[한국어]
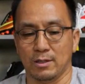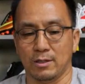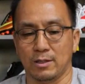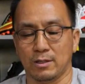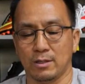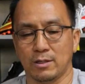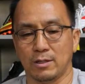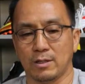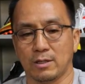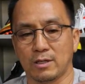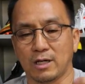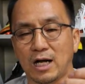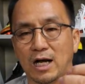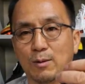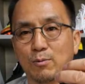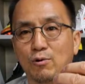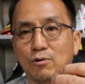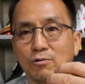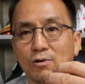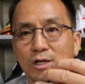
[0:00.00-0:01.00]
어,
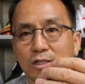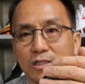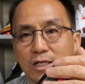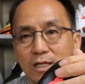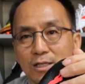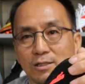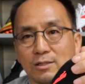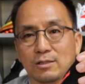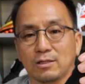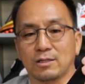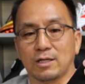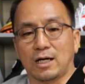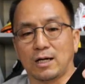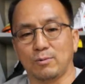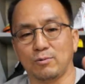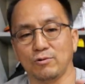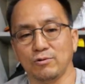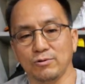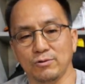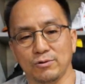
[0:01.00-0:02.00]
카본과 탄,
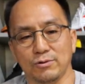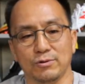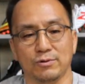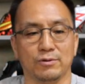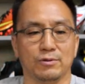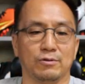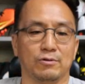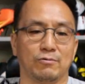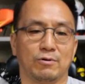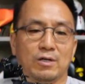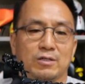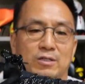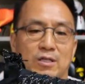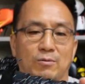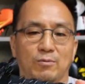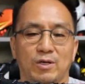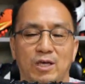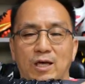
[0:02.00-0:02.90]
카본과 그다음